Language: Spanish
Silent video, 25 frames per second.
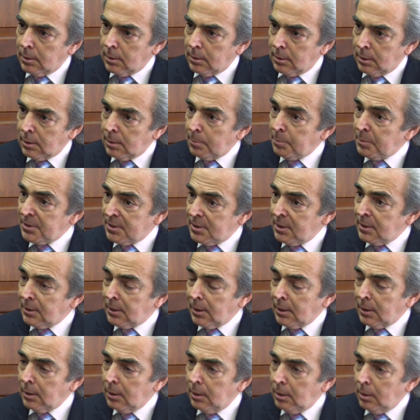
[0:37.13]

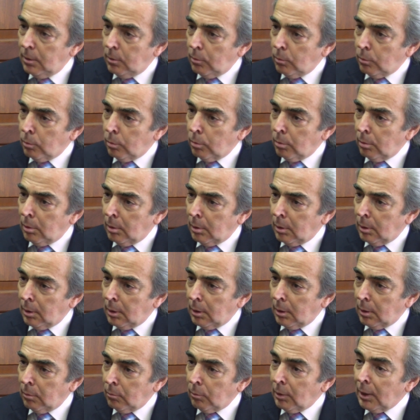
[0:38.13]
representen
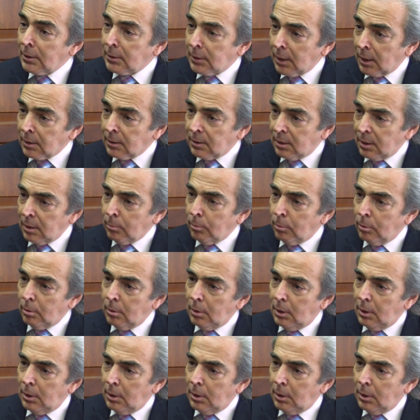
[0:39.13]
un, un, atractivo,